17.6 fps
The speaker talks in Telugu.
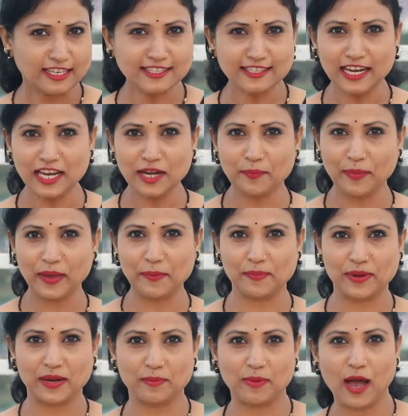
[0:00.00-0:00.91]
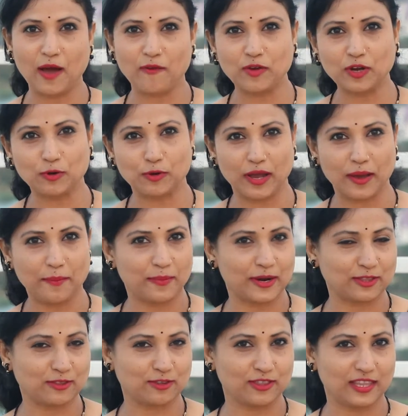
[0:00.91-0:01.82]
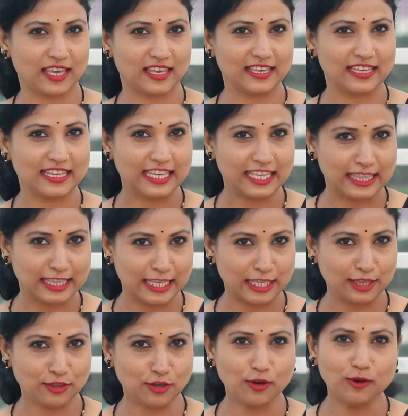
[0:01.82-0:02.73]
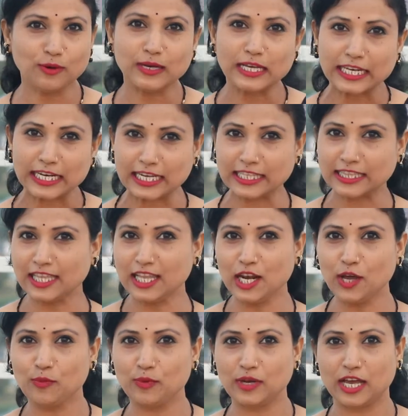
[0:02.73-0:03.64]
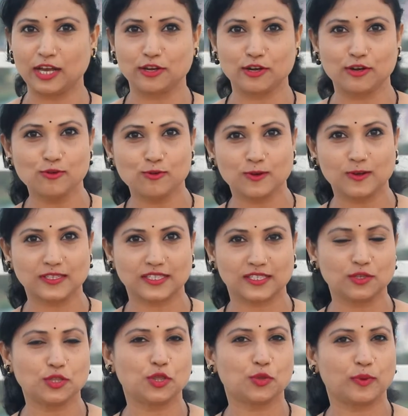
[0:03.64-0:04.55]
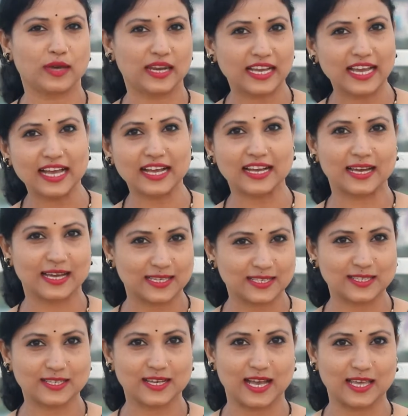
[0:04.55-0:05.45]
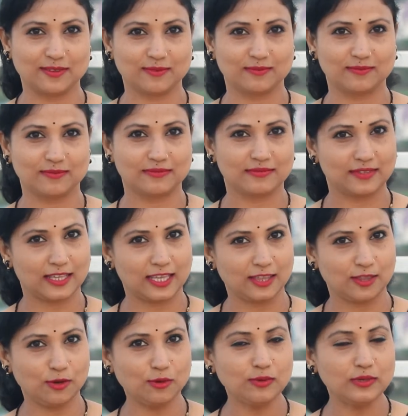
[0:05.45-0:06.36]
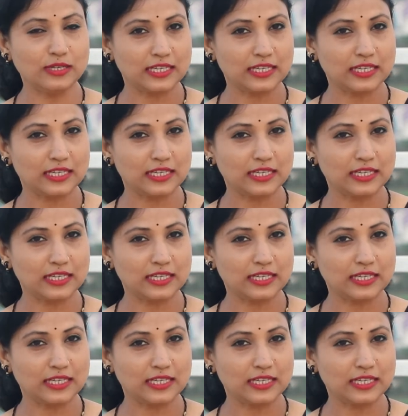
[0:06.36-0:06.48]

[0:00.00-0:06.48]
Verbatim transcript: ఇన్సులిన్ పై ప్రభావం కూడా పడుతుంది దీంతో రక్తంలో ఉన్న గ్లూకోజ్ త్వరగా ఖర్చు కాదు దీంతో